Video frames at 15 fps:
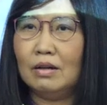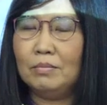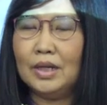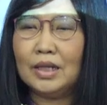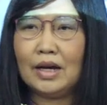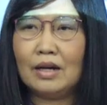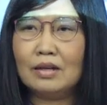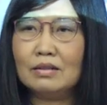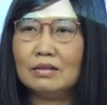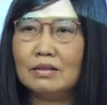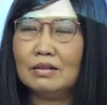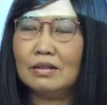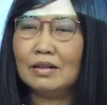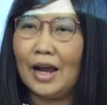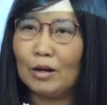มีทั้ง
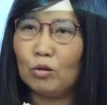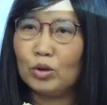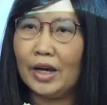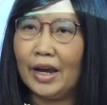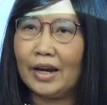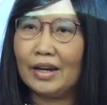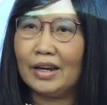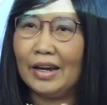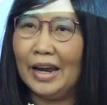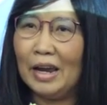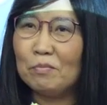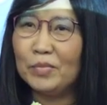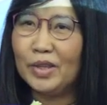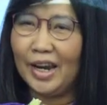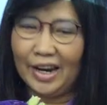Nanotech,
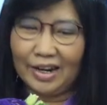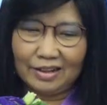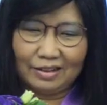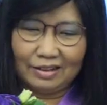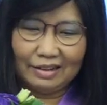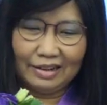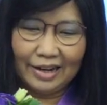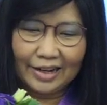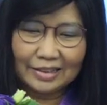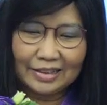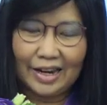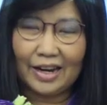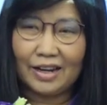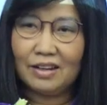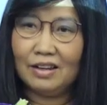Mtech,
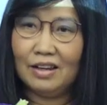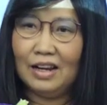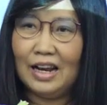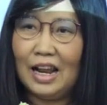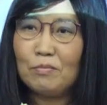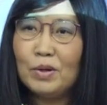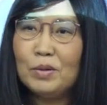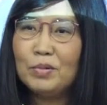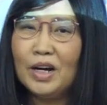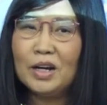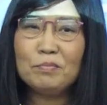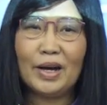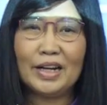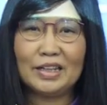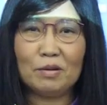Nectech และเพื่อ
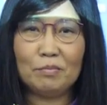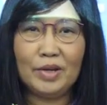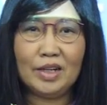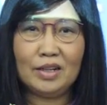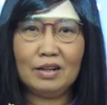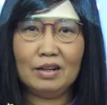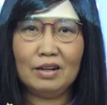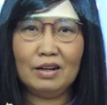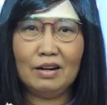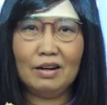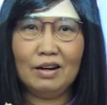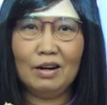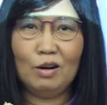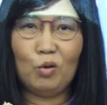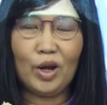นๆพันธมิตร
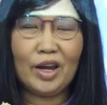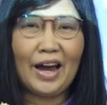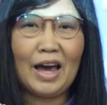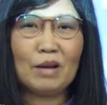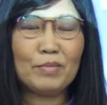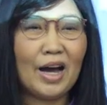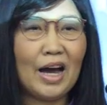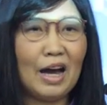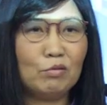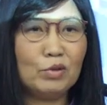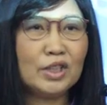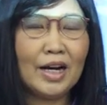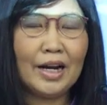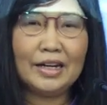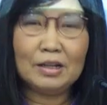หน่วยงานมหาวิ
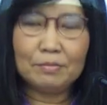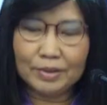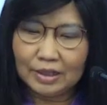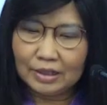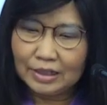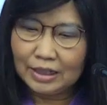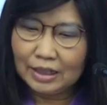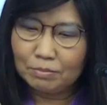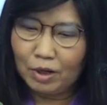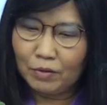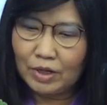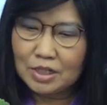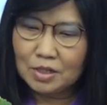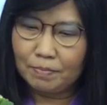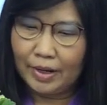ทยาลัยในพื้นที่ไม่
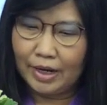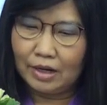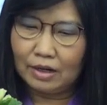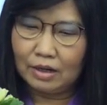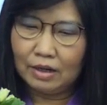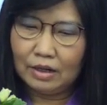ว่าจะเป็น